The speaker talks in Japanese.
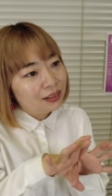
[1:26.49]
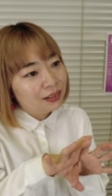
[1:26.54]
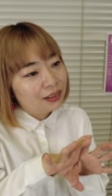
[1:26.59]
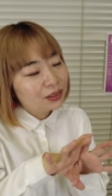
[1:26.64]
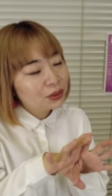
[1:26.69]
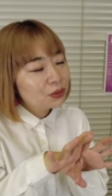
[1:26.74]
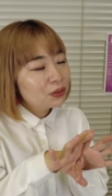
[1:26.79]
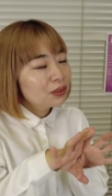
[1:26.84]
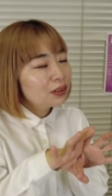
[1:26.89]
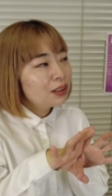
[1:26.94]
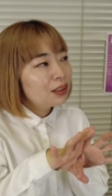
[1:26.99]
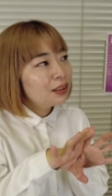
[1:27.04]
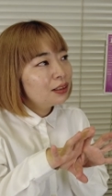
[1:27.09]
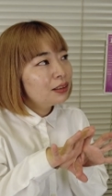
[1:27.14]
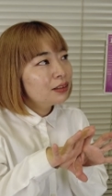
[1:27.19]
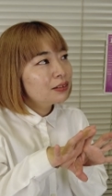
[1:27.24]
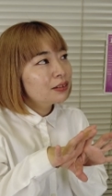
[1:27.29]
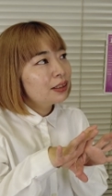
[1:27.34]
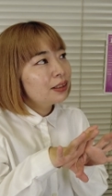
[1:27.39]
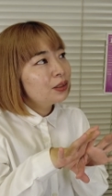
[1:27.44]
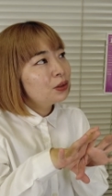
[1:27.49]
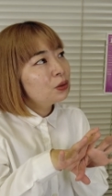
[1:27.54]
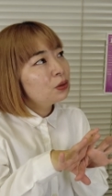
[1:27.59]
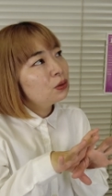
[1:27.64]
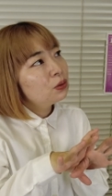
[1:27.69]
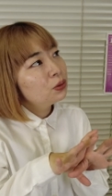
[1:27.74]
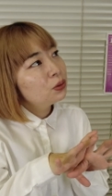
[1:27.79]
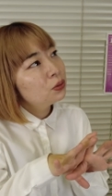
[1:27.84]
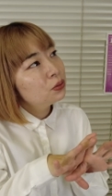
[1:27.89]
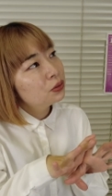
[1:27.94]
でそれが台
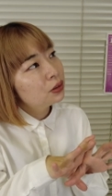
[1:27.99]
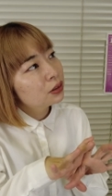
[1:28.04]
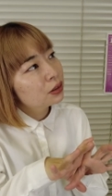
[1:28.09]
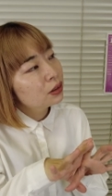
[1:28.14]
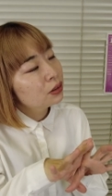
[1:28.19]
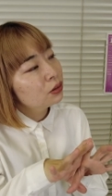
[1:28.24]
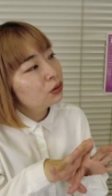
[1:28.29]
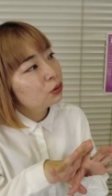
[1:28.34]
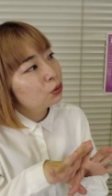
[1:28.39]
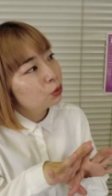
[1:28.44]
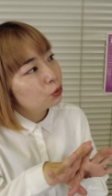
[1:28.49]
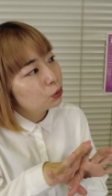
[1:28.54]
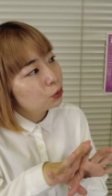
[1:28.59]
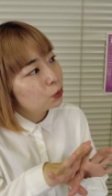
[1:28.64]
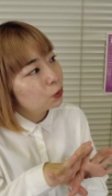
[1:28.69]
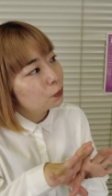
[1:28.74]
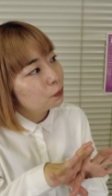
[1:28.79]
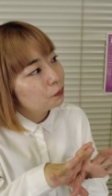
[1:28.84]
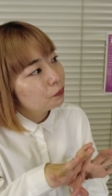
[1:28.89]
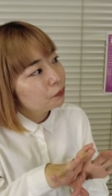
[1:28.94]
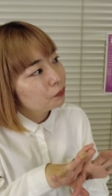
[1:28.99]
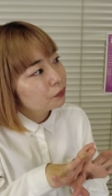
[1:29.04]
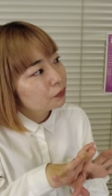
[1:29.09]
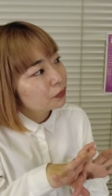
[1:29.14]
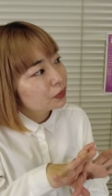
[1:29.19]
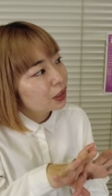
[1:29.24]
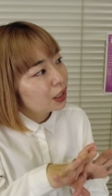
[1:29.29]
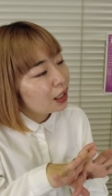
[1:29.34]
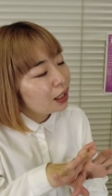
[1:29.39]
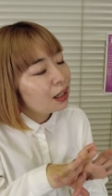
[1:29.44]
本を読んで結構
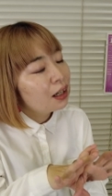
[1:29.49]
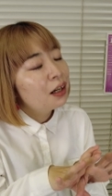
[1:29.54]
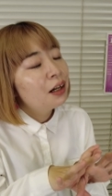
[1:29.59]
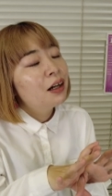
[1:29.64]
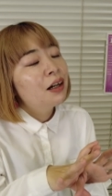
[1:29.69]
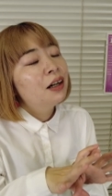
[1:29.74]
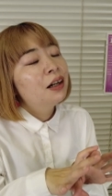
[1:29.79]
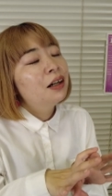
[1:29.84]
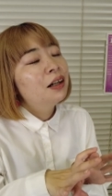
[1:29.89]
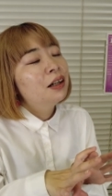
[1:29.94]
あ